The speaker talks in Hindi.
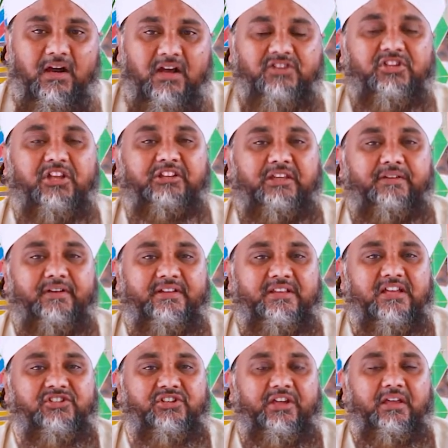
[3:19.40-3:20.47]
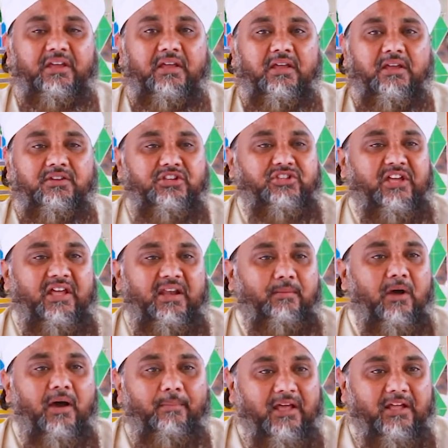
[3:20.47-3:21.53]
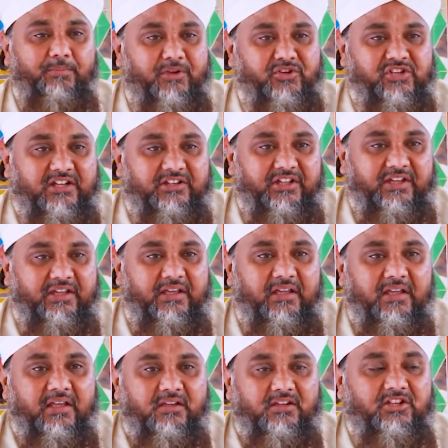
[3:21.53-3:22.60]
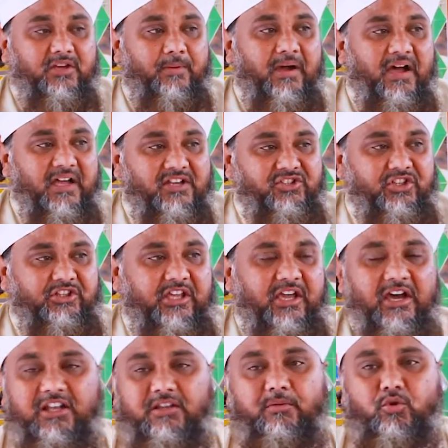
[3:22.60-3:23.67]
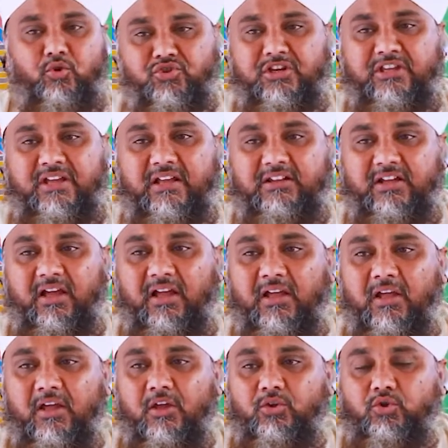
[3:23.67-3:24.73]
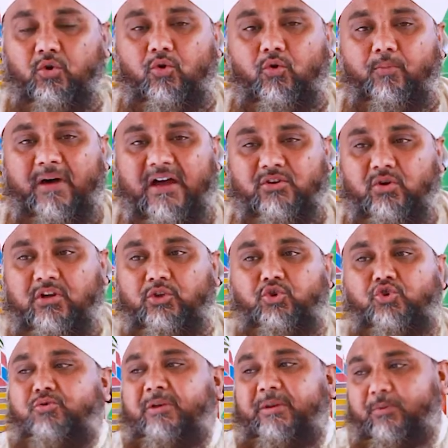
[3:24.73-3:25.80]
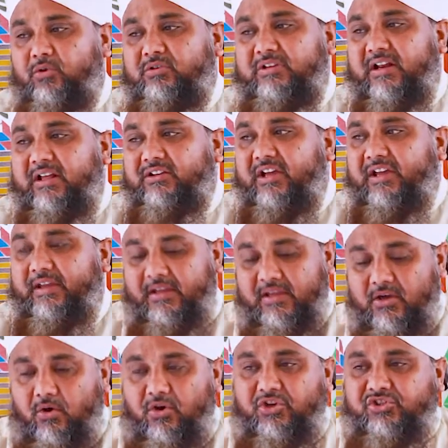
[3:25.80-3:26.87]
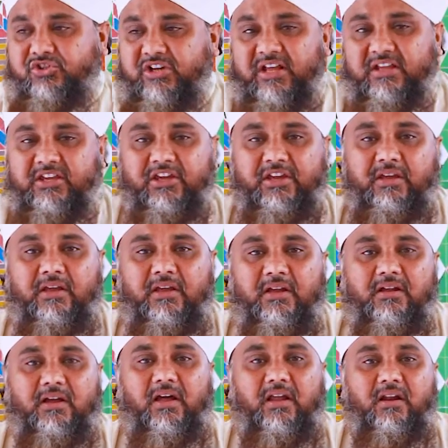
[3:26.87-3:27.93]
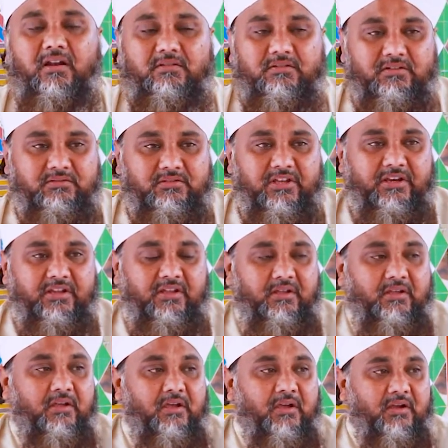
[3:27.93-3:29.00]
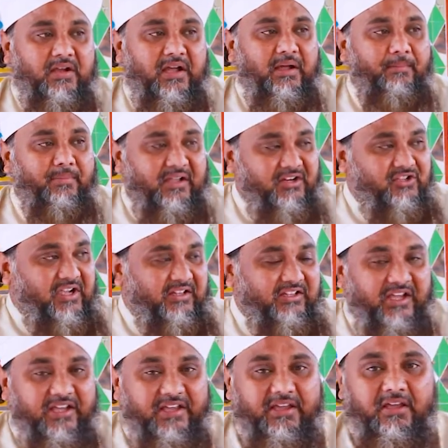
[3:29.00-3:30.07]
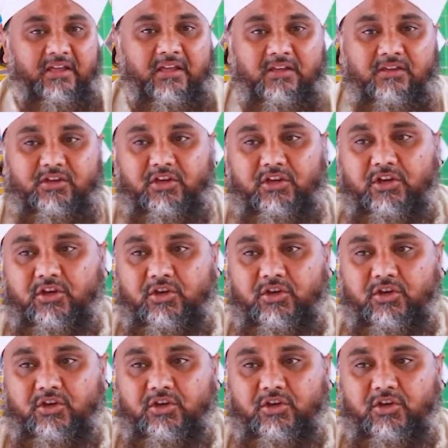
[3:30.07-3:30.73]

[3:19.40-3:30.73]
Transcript: हसद की वजह से ये सारे मामला पेश आते हैं कि जब हासिद के हाथ में कुछ नहीं आता तो बाज़ों का दुश्मनी पर उतार आता है और इस तरह के कार यानी काम कर जाता है कि